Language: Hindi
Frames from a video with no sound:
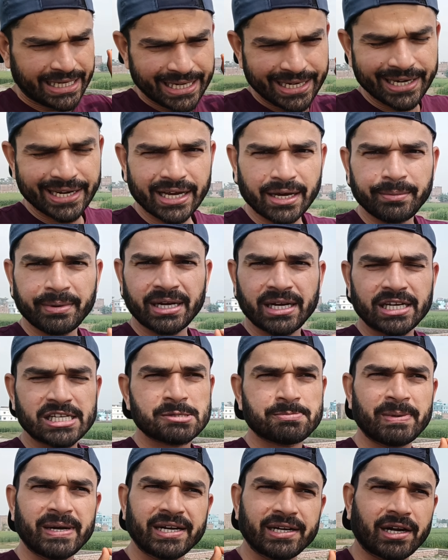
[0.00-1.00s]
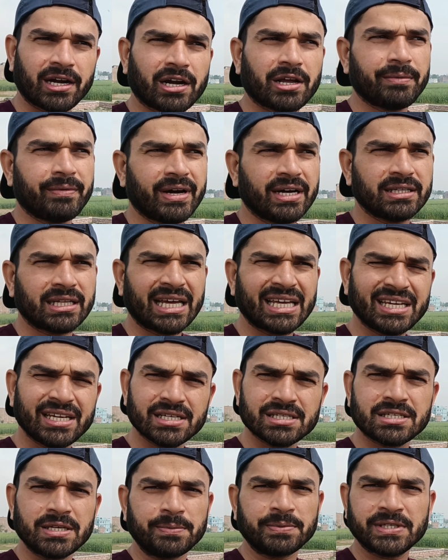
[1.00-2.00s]
इंडिया में ना स्प्लेंडर के बाद आई
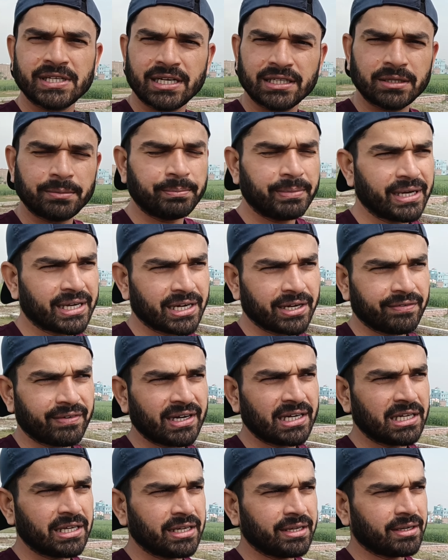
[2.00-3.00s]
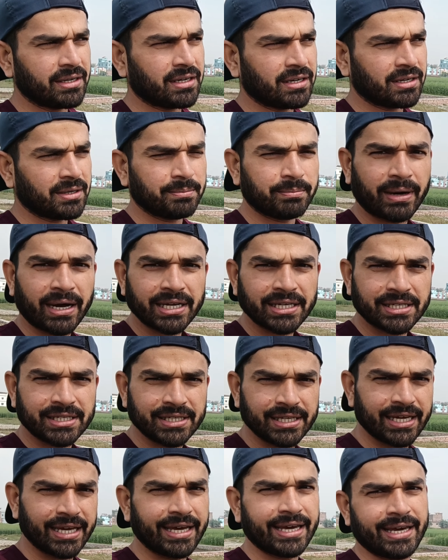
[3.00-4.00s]
गेस सबसे ज़्यादा बिकने वाली आ, बाइक
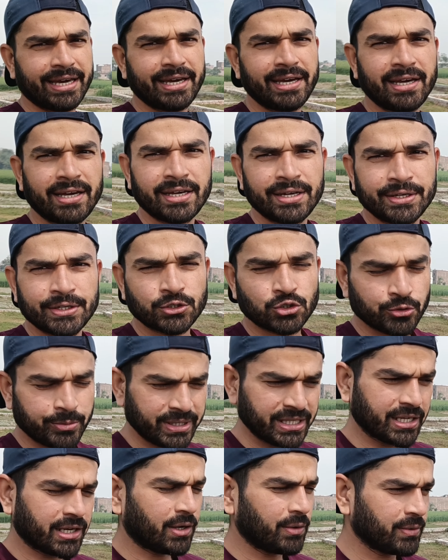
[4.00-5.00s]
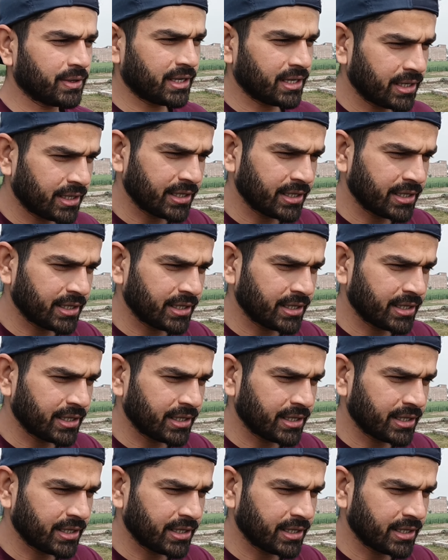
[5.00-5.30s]
ये है जो मैं दिखाऊँगा